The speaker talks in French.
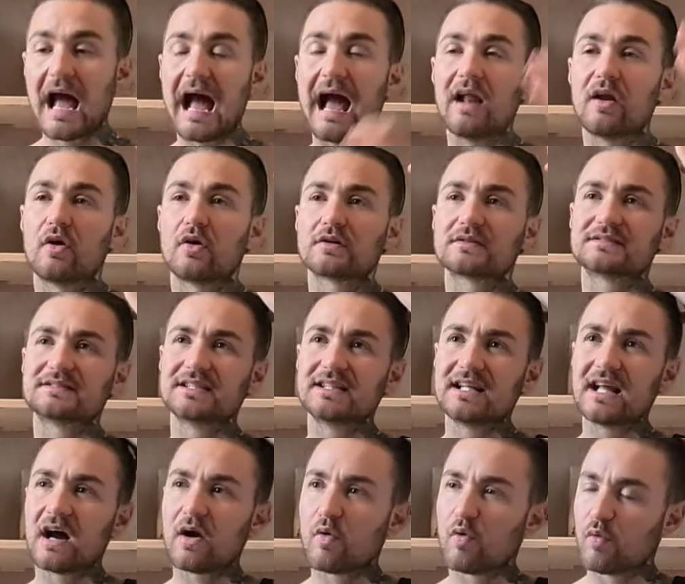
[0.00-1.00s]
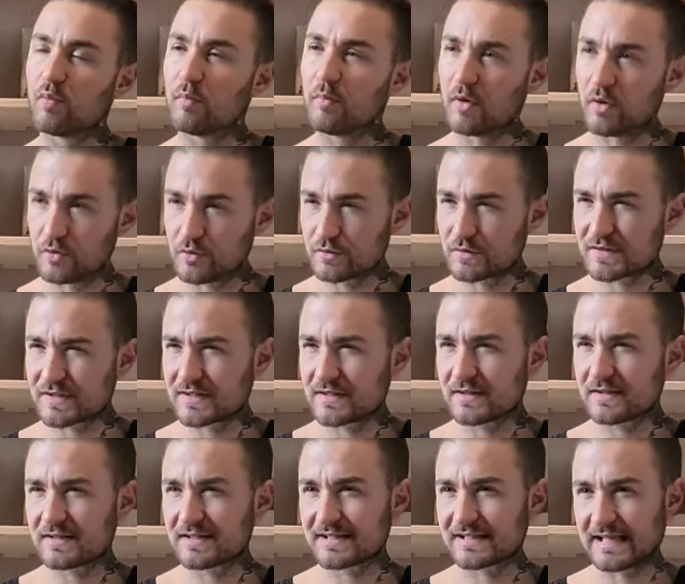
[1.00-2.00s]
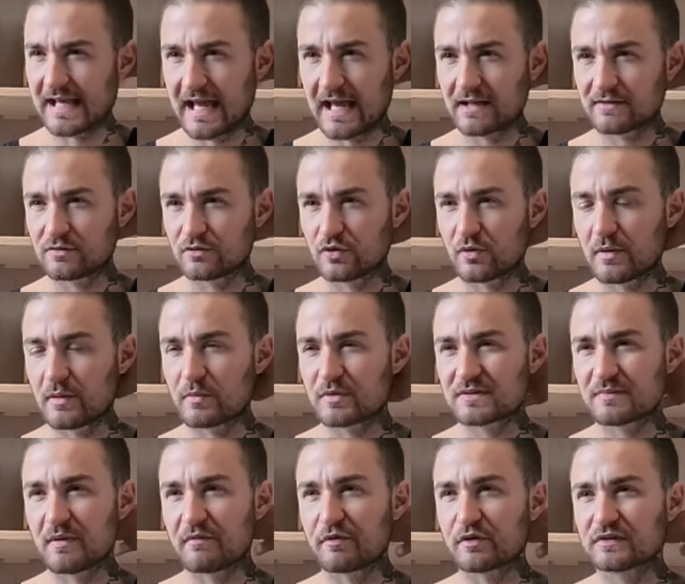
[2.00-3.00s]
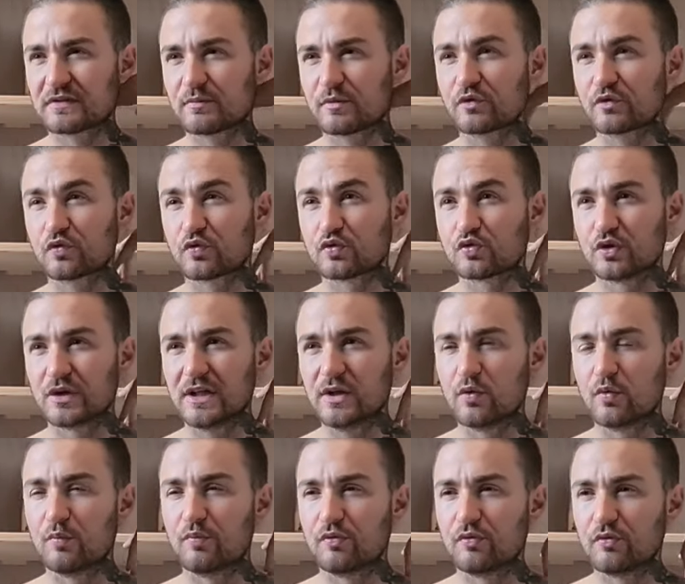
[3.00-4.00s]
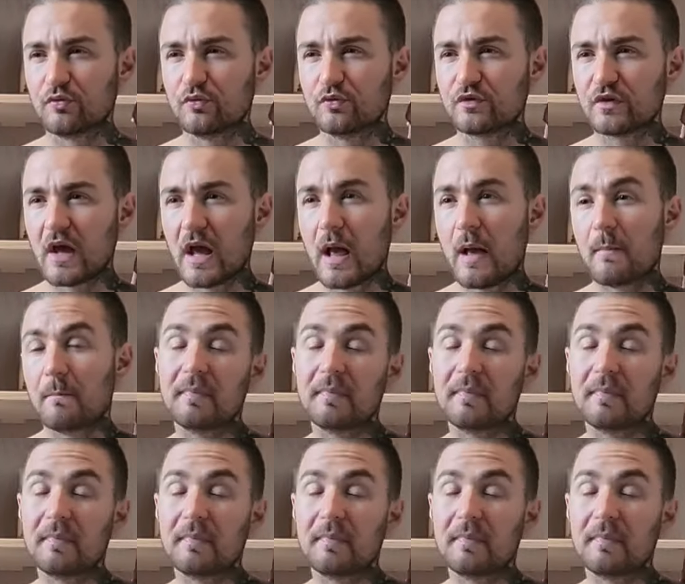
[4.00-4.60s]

alors, c'est de la romance, certes, normalement c'est pas forcément ce que je lis le plus,